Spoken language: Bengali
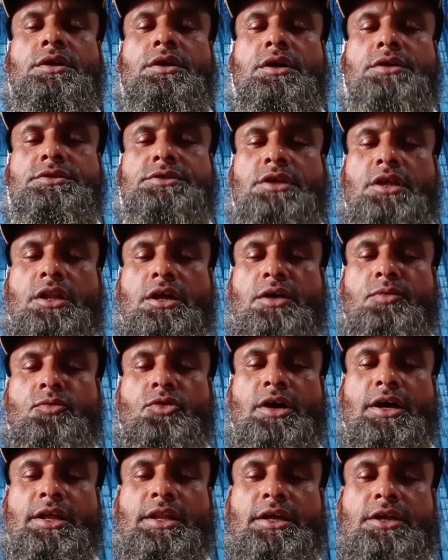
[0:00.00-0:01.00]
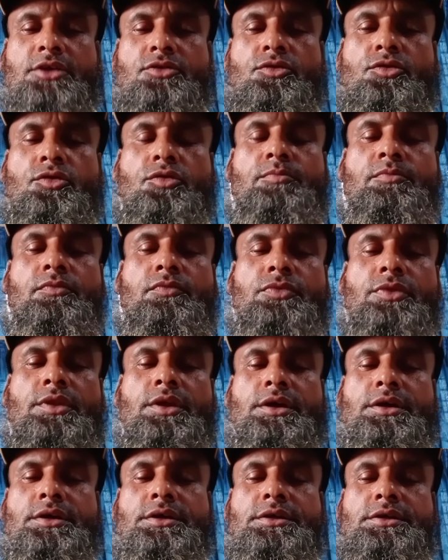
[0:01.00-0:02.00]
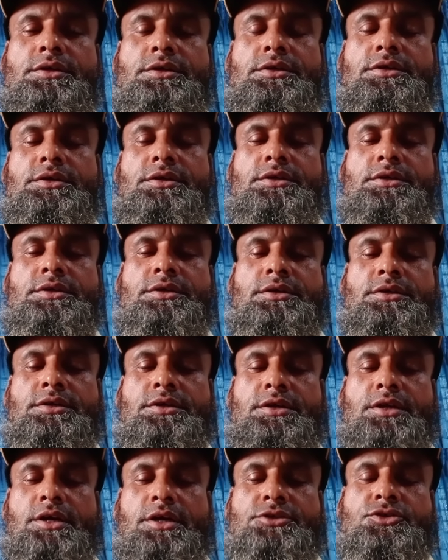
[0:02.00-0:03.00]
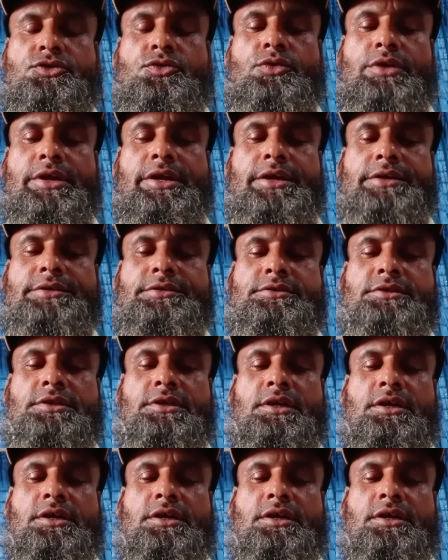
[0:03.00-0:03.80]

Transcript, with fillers: আসসালামু আলাইকুম ডিয়ার স্টুডেন্টস